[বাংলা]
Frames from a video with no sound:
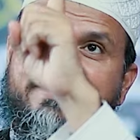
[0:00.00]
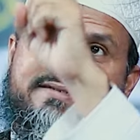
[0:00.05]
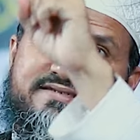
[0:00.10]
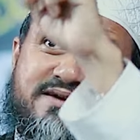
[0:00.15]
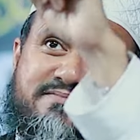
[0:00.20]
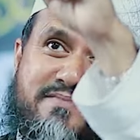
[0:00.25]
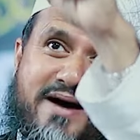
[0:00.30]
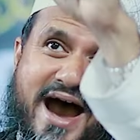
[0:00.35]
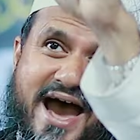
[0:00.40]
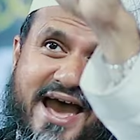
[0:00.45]
যে
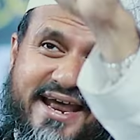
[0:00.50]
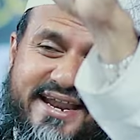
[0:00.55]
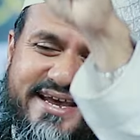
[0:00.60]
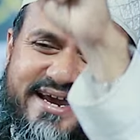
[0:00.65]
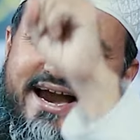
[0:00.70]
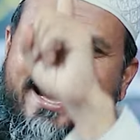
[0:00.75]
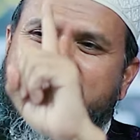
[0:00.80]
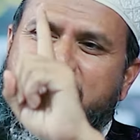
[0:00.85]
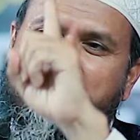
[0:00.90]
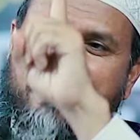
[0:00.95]
মায়ের
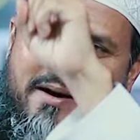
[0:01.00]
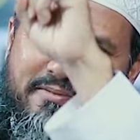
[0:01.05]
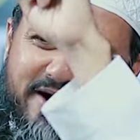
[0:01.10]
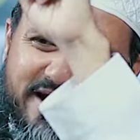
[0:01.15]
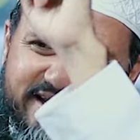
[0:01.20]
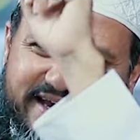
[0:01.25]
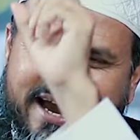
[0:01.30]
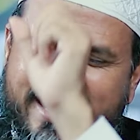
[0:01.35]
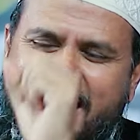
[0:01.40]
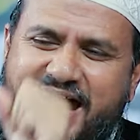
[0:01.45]
গায়ে
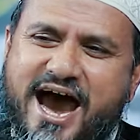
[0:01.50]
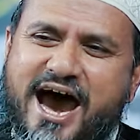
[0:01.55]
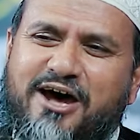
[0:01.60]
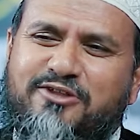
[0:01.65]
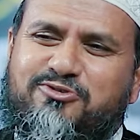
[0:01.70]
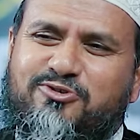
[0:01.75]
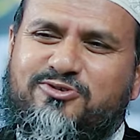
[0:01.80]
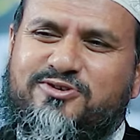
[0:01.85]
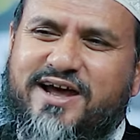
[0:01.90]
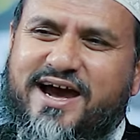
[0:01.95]
বাবার গায়ে
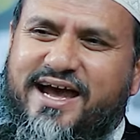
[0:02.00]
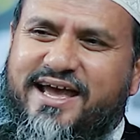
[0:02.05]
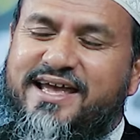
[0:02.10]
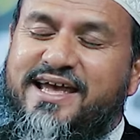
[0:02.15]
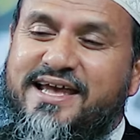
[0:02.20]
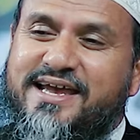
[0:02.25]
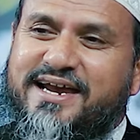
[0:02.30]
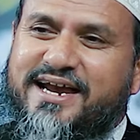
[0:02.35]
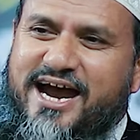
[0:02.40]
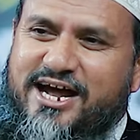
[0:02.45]
হাত উঠা
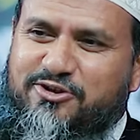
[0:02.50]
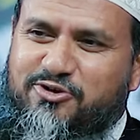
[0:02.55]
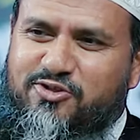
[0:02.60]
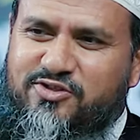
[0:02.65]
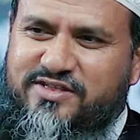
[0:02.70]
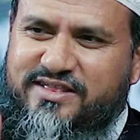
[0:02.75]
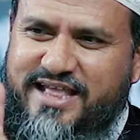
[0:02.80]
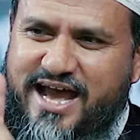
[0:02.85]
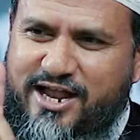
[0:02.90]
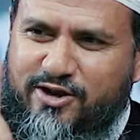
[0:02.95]
কারণ
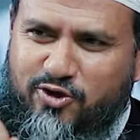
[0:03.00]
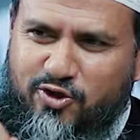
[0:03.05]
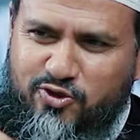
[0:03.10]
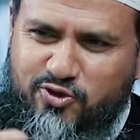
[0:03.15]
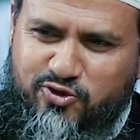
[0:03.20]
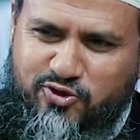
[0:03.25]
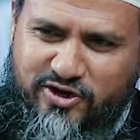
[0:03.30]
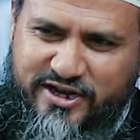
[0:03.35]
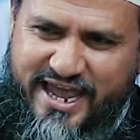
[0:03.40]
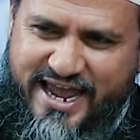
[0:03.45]
তার
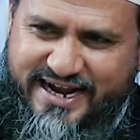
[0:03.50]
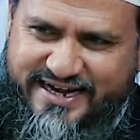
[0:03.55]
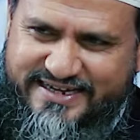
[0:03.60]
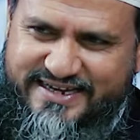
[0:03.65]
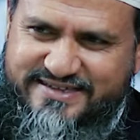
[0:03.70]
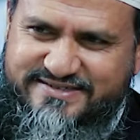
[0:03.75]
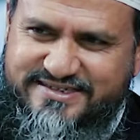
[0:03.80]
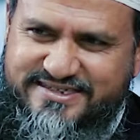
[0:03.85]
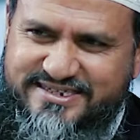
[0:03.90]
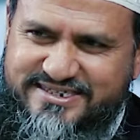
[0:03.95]
অন্তরে
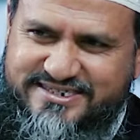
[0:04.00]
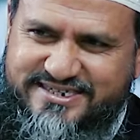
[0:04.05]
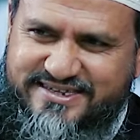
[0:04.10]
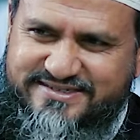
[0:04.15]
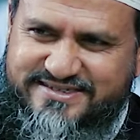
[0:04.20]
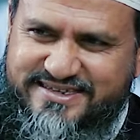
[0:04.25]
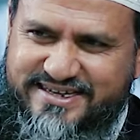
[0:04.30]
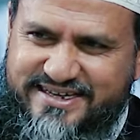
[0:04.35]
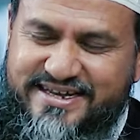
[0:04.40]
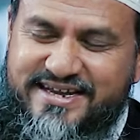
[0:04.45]
একটা জিনিস
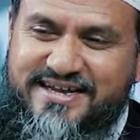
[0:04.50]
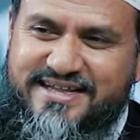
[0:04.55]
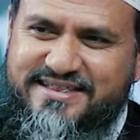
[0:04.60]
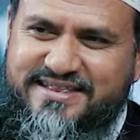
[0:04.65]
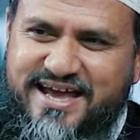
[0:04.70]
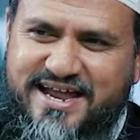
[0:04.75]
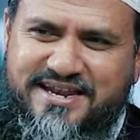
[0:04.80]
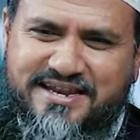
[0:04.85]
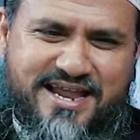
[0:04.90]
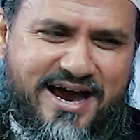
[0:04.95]
আছে
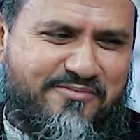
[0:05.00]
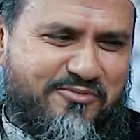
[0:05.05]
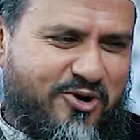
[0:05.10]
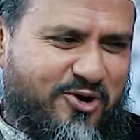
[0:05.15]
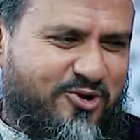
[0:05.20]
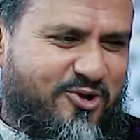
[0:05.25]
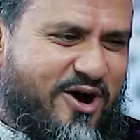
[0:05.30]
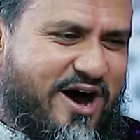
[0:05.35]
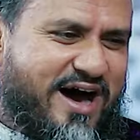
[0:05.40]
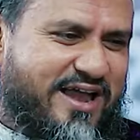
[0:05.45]
তার নাম
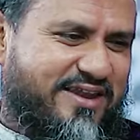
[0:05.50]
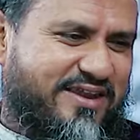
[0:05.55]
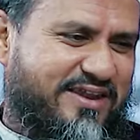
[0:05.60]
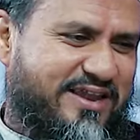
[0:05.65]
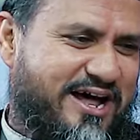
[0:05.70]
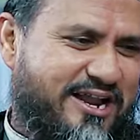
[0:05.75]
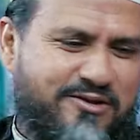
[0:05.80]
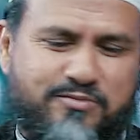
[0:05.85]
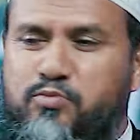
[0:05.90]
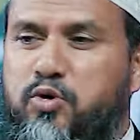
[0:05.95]
হলো
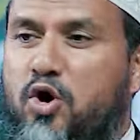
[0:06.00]
আল্লাহর